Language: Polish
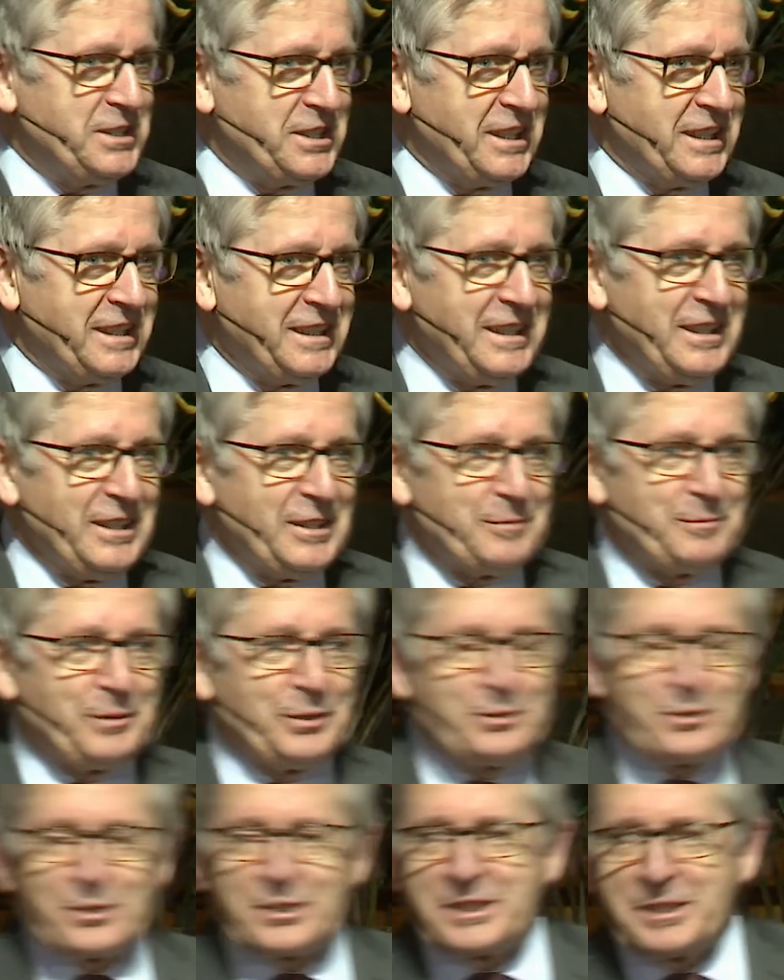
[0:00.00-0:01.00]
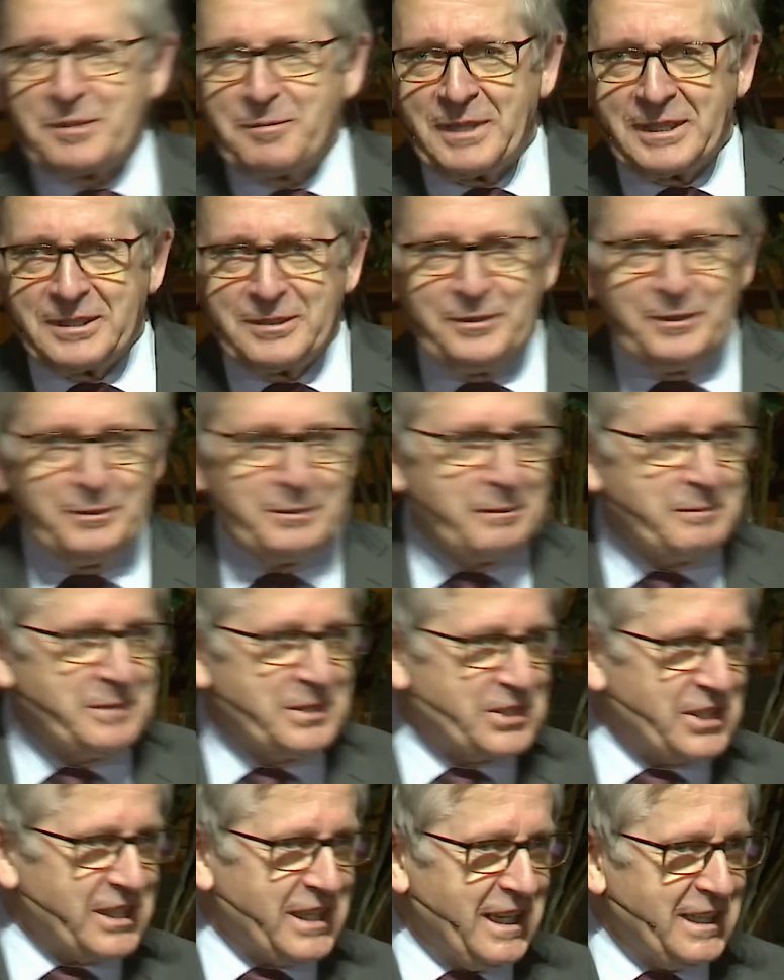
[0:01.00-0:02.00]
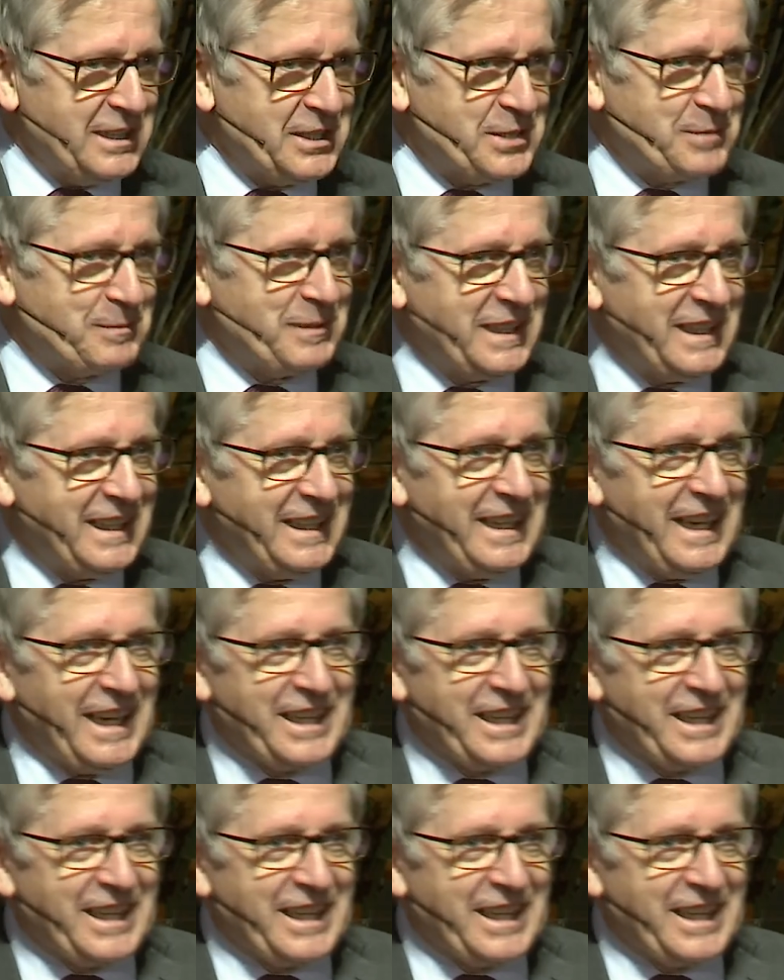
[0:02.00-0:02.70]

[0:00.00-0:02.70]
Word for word: się, bo już się martwiłem i czekaliśmy,